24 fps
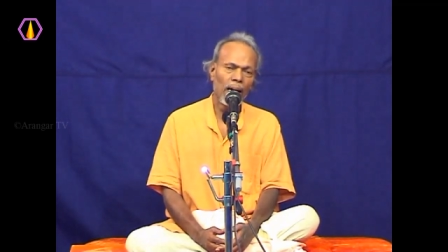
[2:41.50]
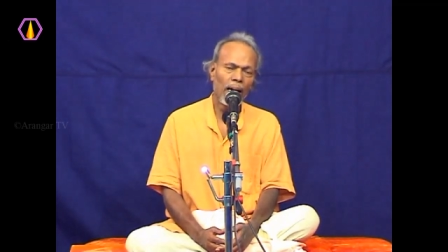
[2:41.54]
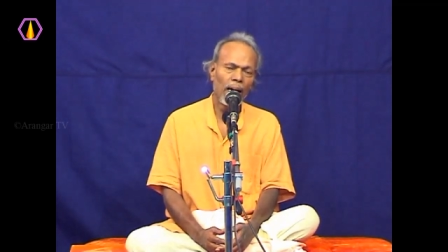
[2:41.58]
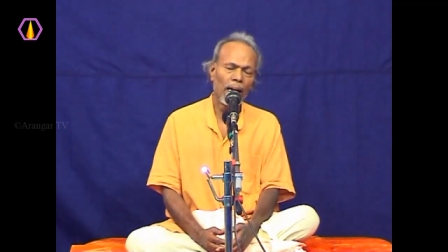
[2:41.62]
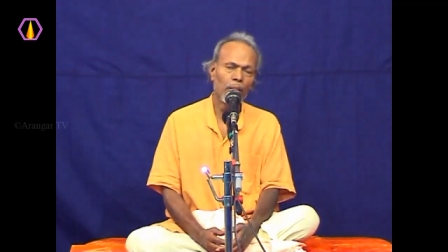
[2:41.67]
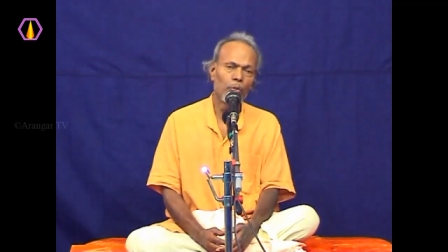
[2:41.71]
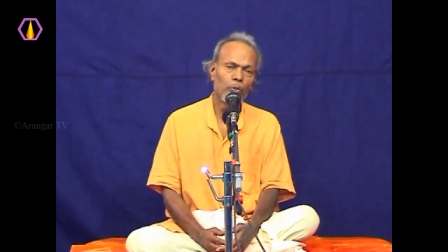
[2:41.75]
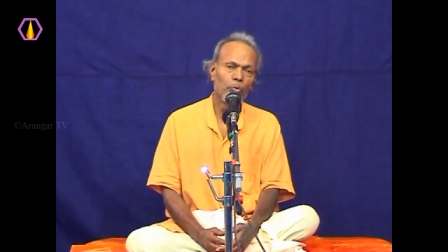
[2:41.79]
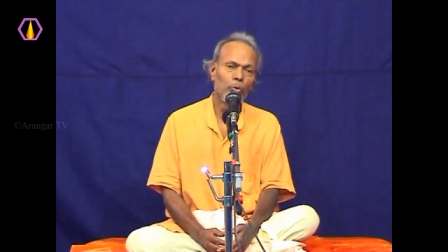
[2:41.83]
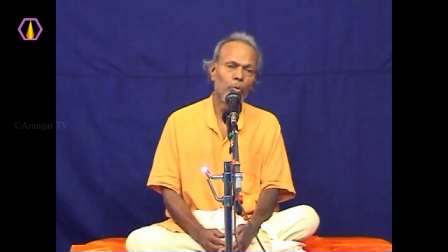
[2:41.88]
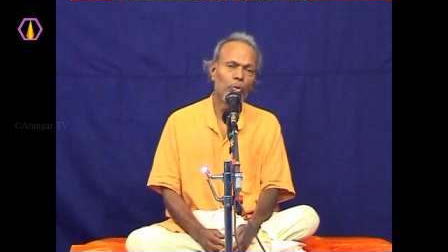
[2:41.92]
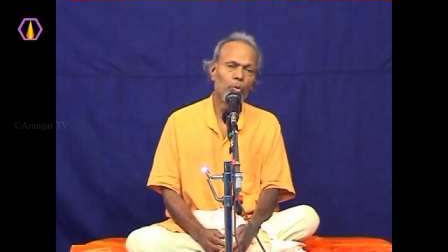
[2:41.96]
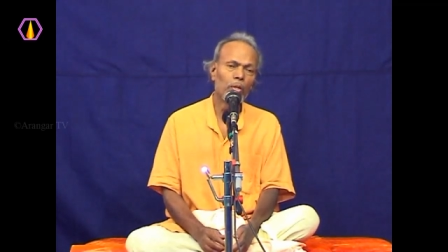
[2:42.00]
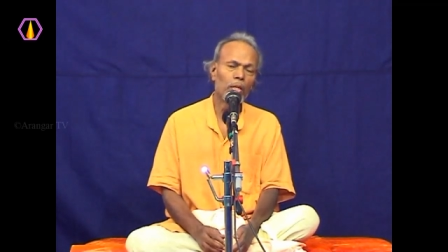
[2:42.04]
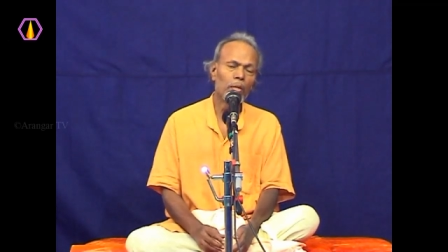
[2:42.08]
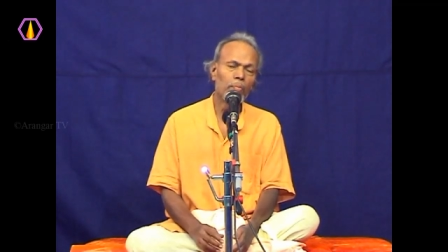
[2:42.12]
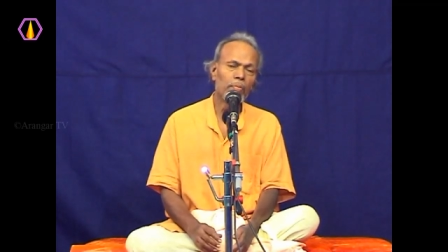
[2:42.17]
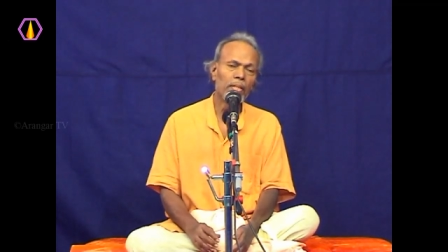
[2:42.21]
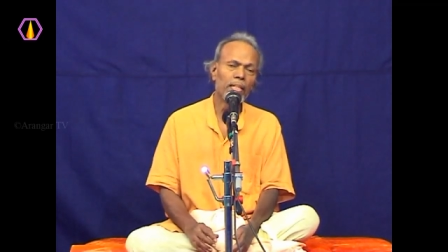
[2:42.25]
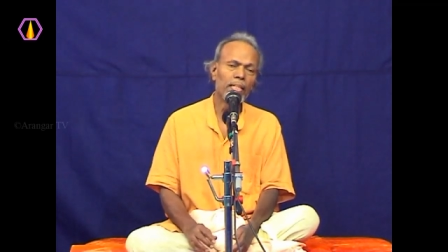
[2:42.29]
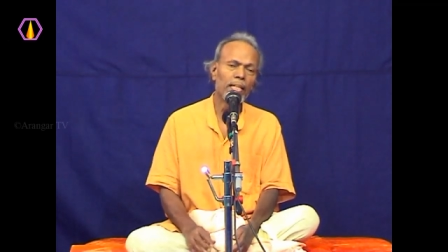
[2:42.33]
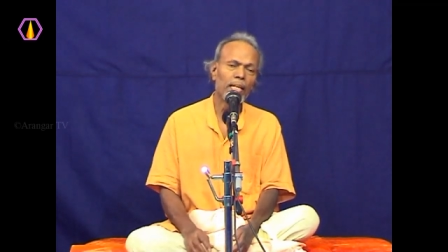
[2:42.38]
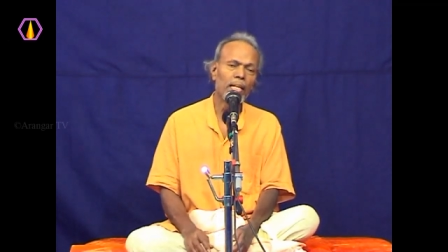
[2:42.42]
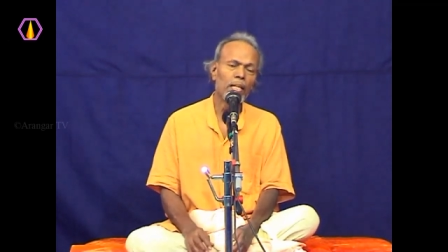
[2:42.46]
அந்த
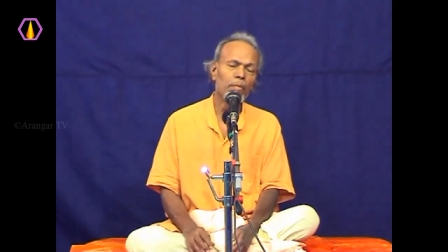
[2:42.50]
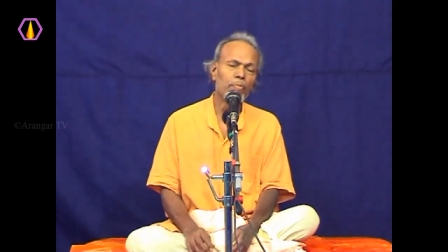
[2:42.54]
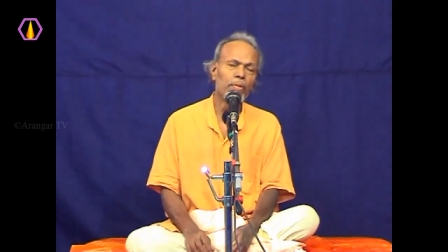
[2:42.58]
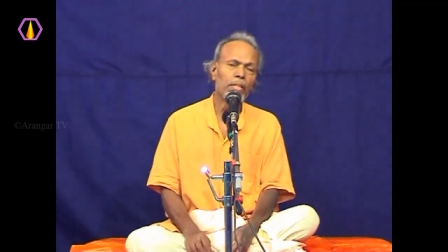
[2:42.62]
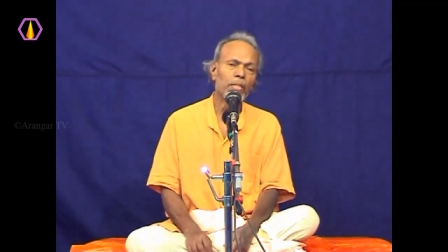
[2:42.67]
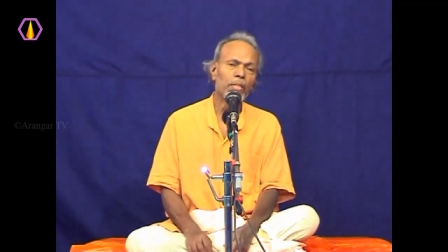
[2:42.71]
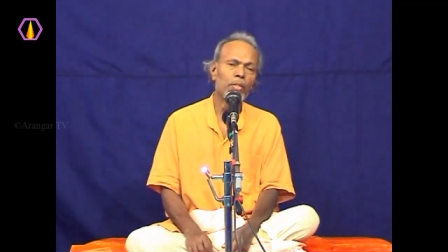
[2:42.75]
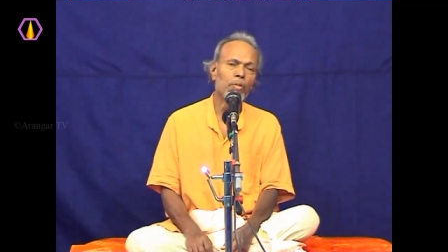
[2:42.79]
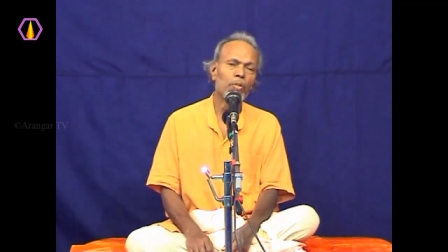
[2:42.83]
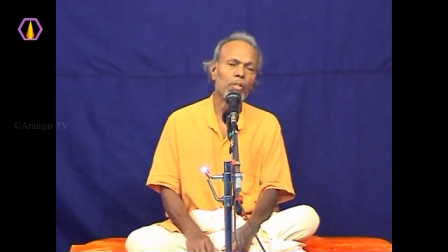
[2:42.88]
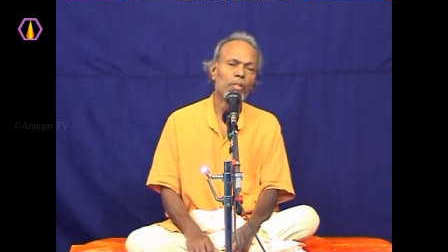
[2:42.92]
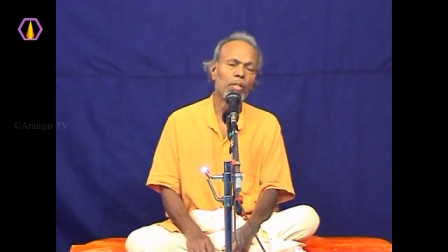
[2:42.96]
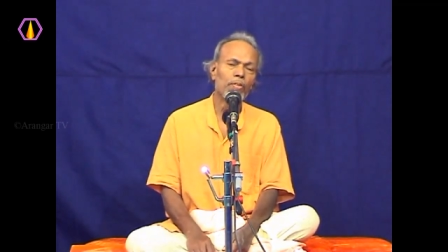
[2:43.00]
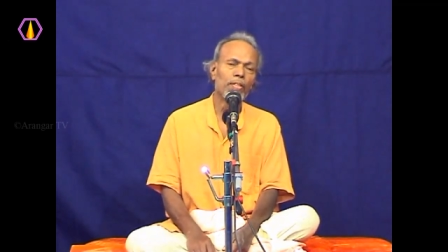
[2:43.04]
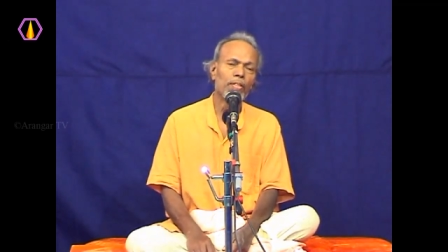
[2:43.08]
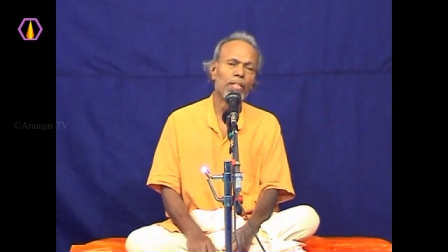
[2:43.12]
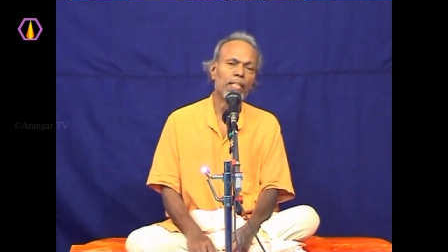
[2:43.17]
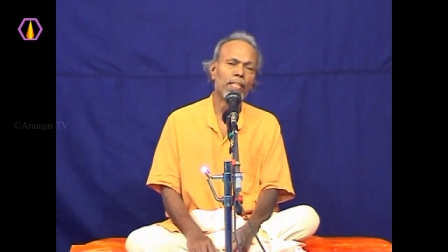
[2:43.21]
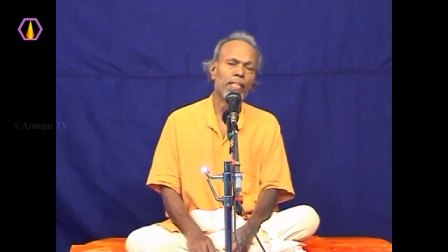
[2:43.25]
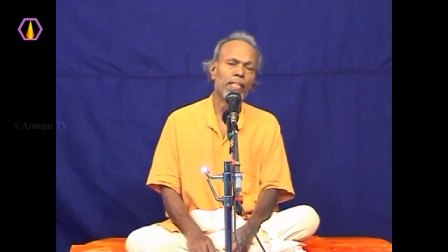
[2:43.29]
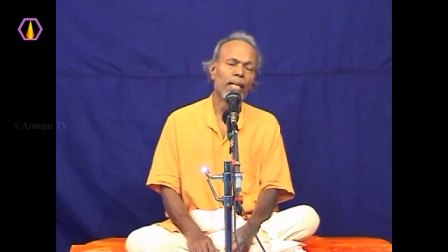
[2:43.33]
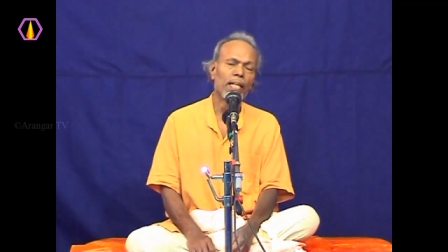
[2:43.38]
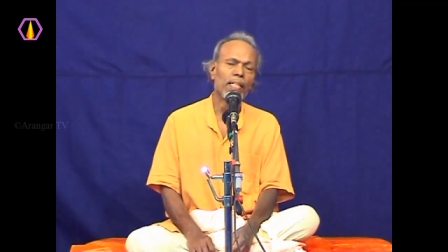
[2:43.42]
உள்ளுடம்பை நிலைப்படுத்தி கொண்டவர்கள்